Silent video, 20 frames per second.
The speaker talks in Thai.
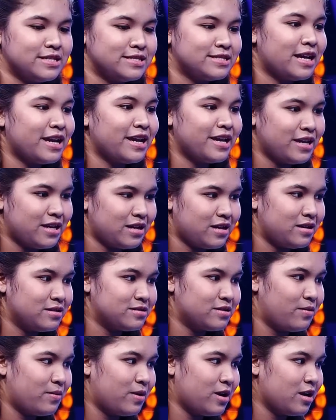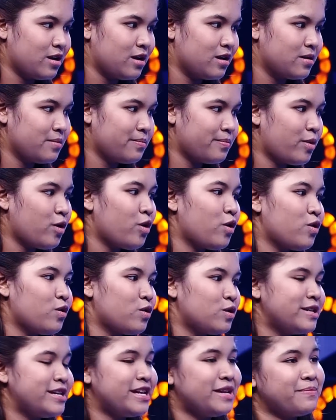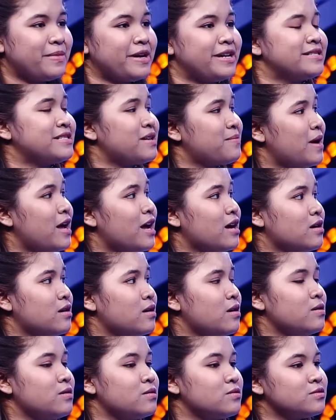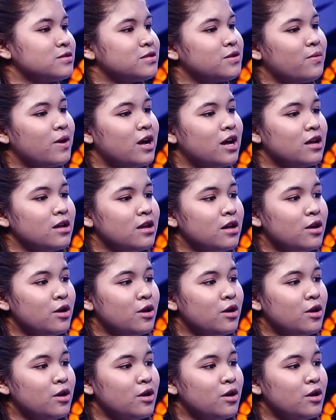เสียใจค่ะแต่ว่าพอเรียนไปสักพักก็รู้สึกว่า